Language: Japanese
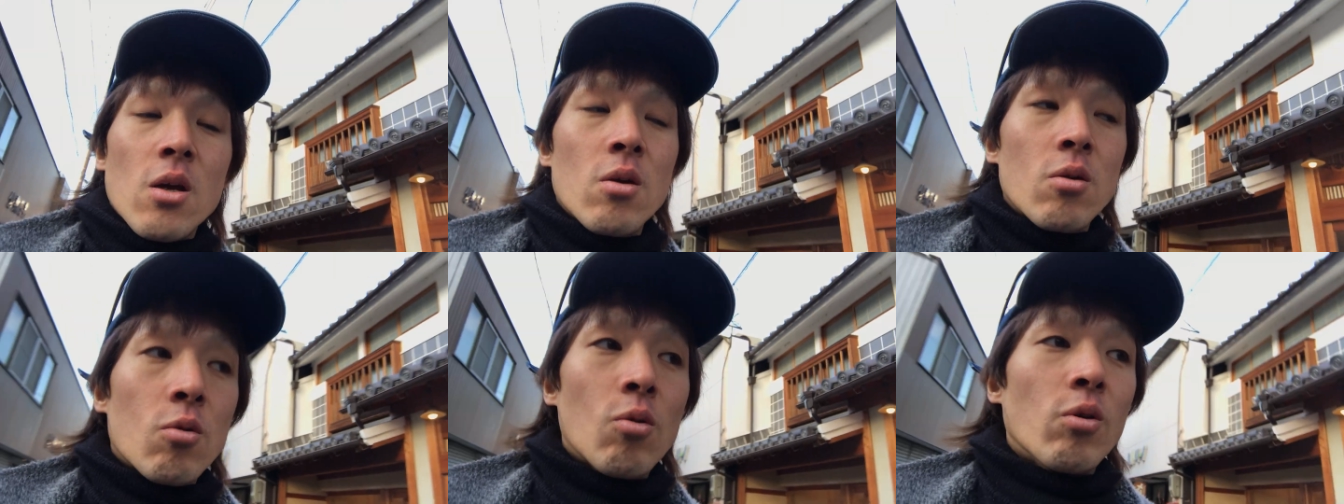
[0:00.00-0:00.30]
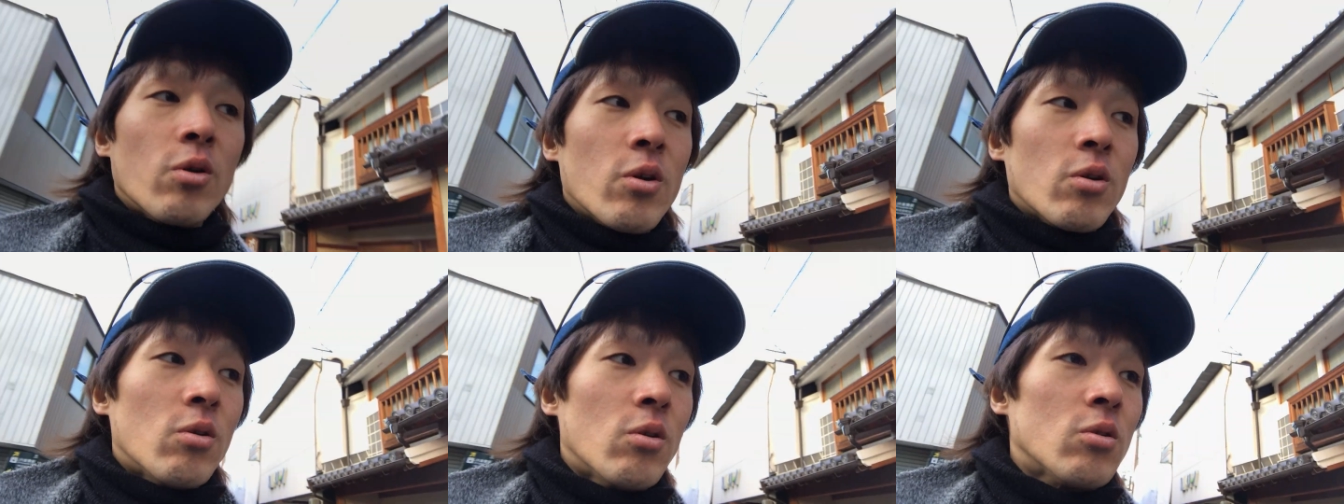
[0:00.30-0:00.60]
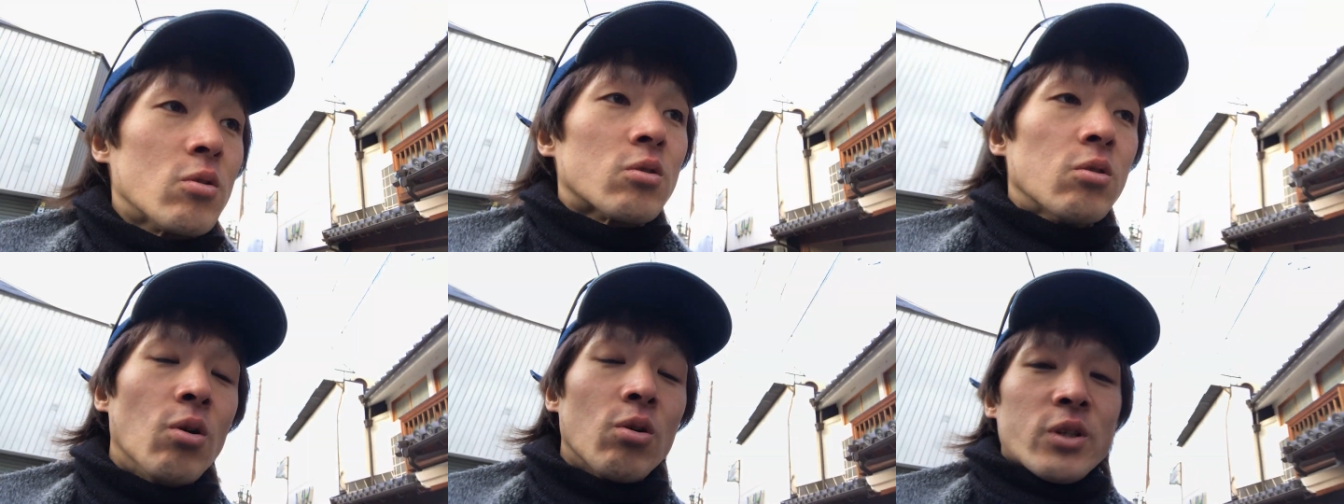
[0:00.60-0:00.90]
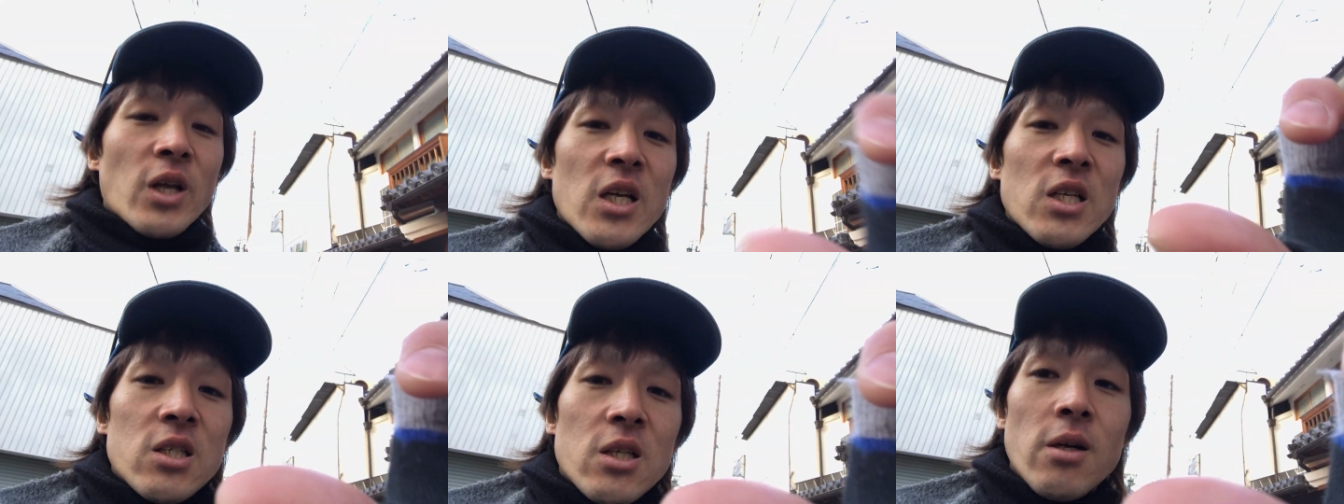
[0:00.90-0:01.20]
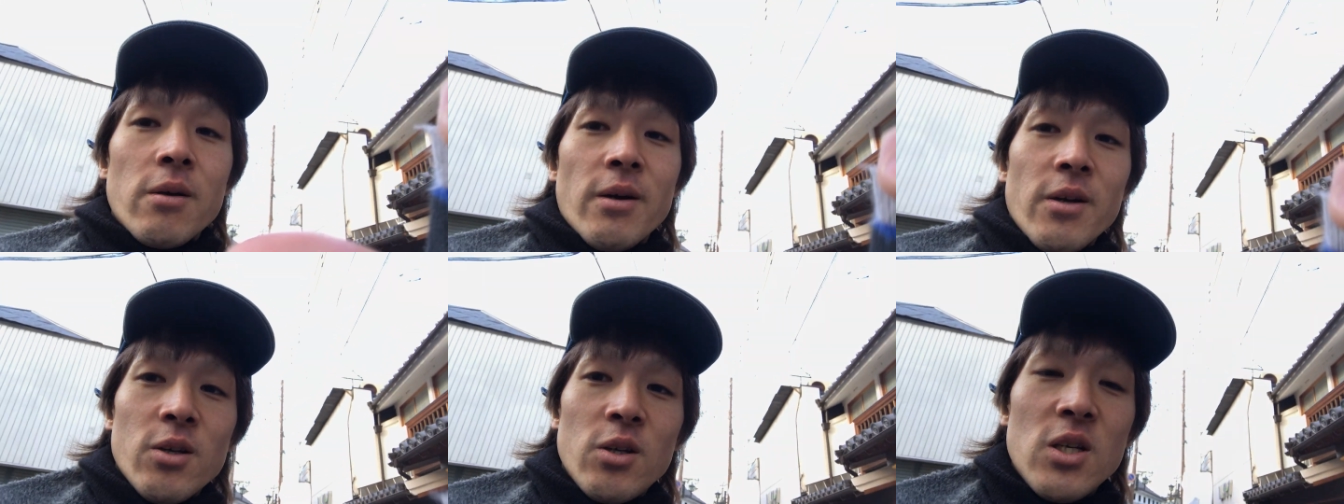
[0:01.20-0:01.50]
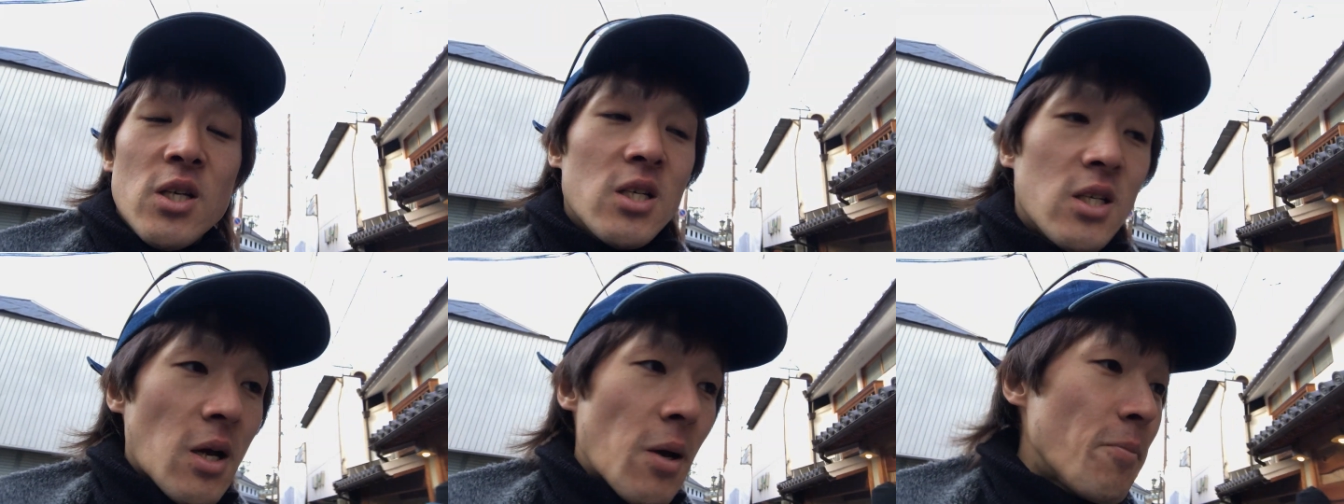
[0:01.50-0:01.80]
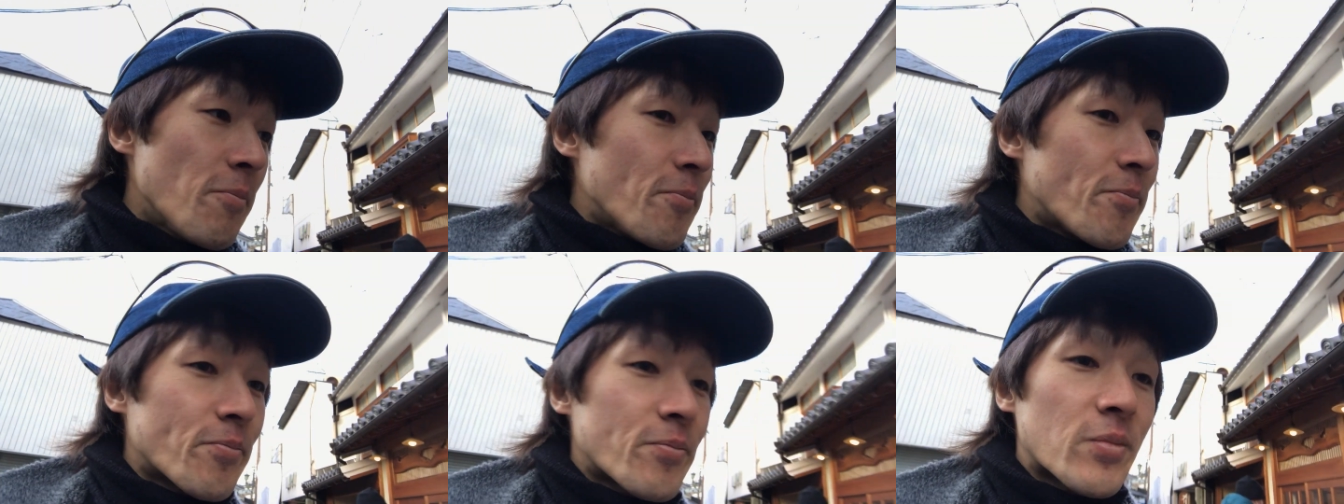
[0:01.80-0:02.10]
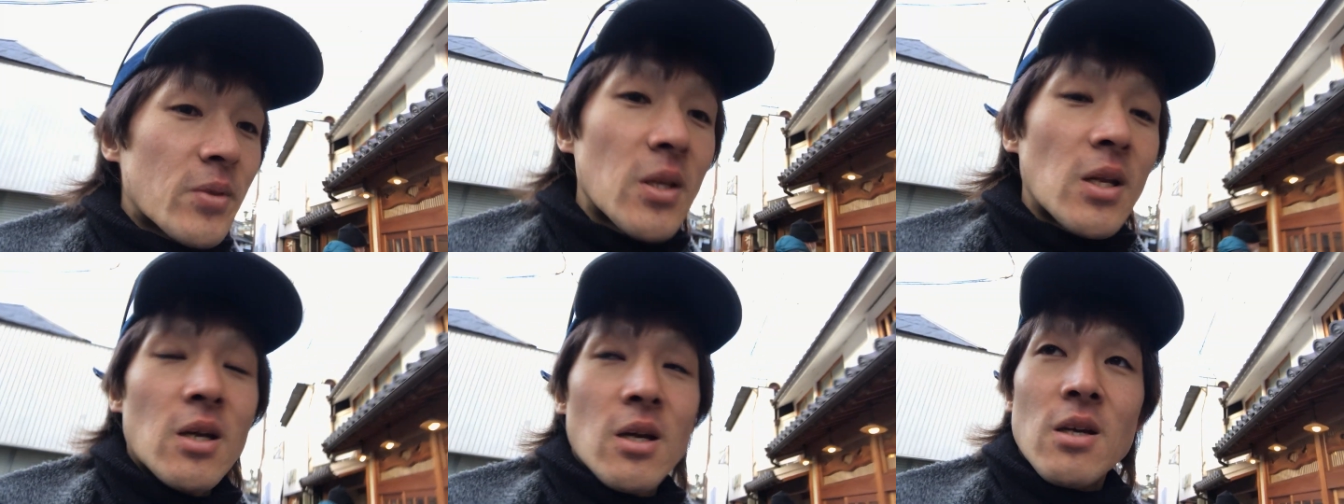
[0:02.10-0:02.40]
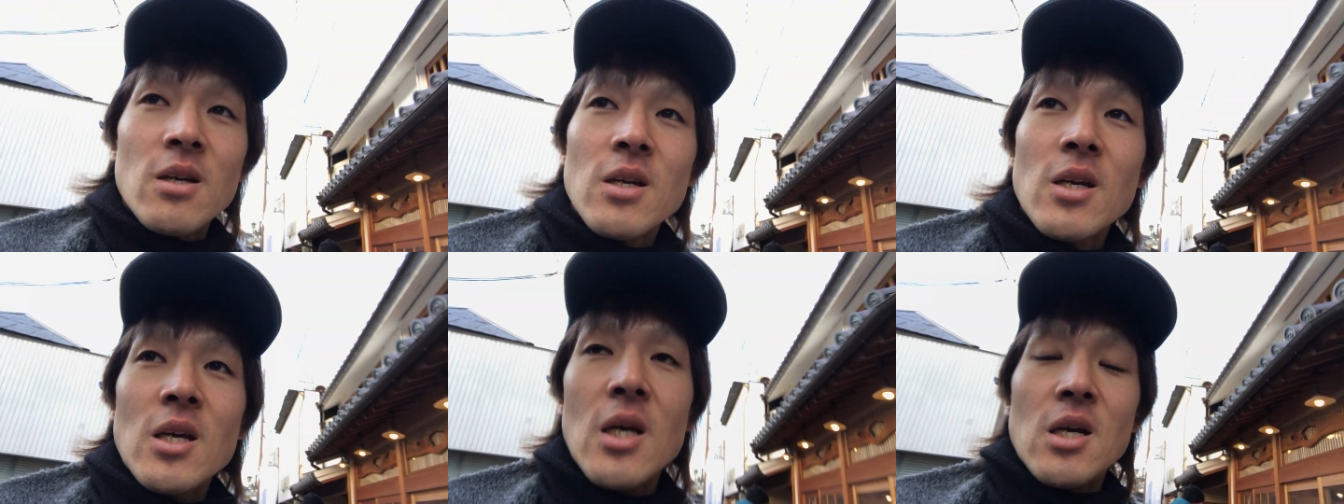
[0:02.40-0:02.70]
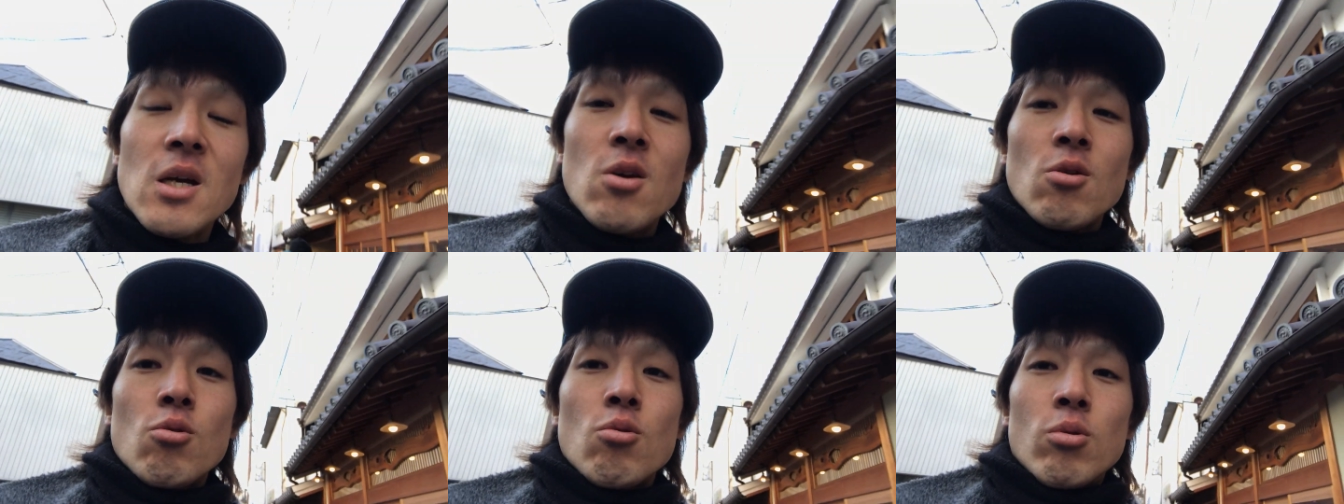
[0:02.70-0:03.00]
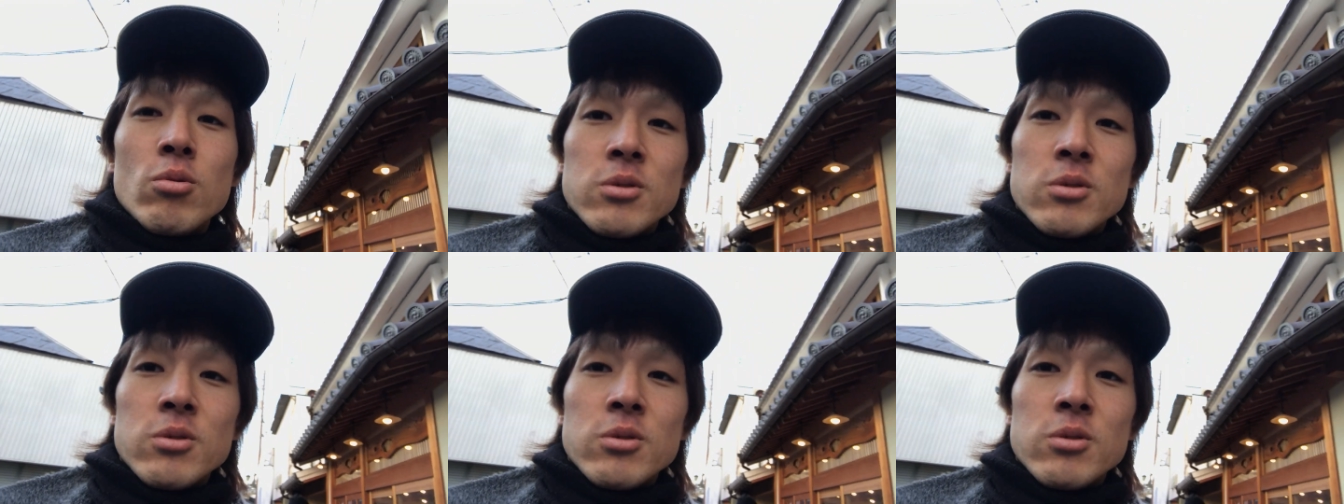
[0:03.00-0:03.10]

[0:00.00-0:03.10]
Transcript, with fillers: これを装填すればいいんやん。こ